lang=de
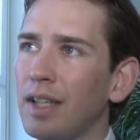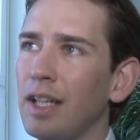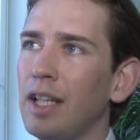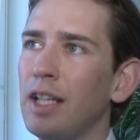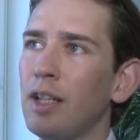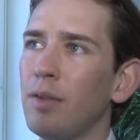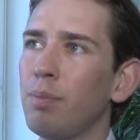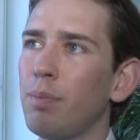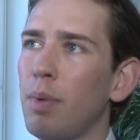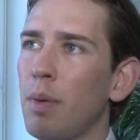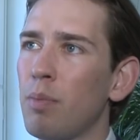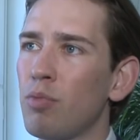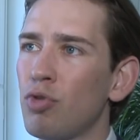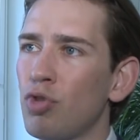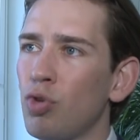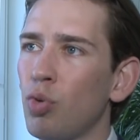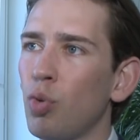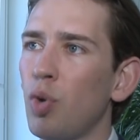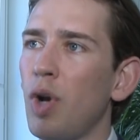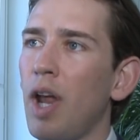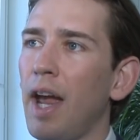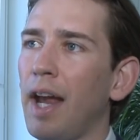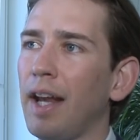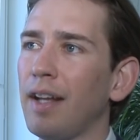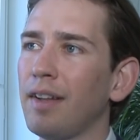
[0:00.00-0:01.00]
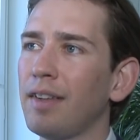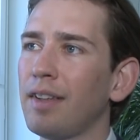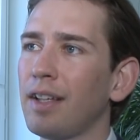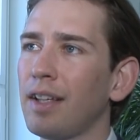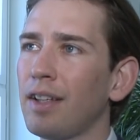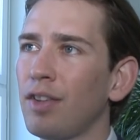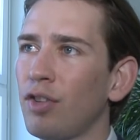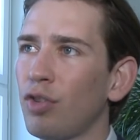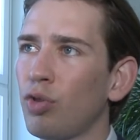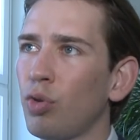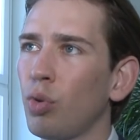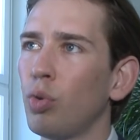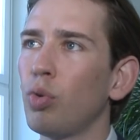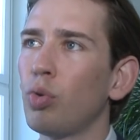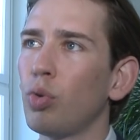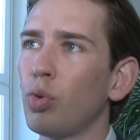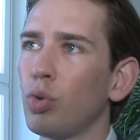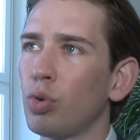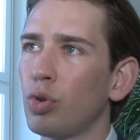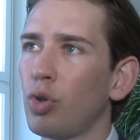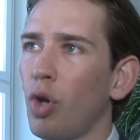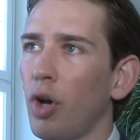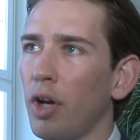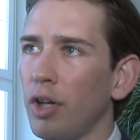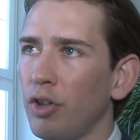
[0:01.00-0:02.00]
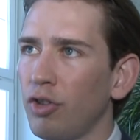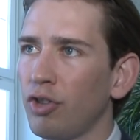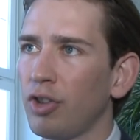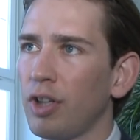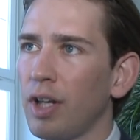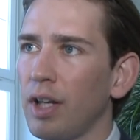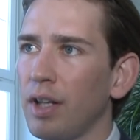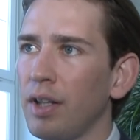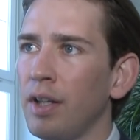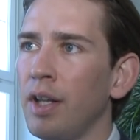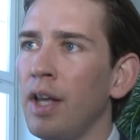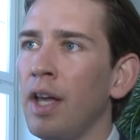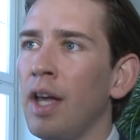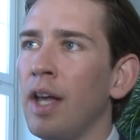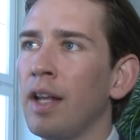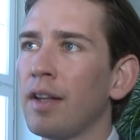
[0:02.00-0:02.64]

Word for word: Kind beim Schuleintritt so gut Deutsch kann,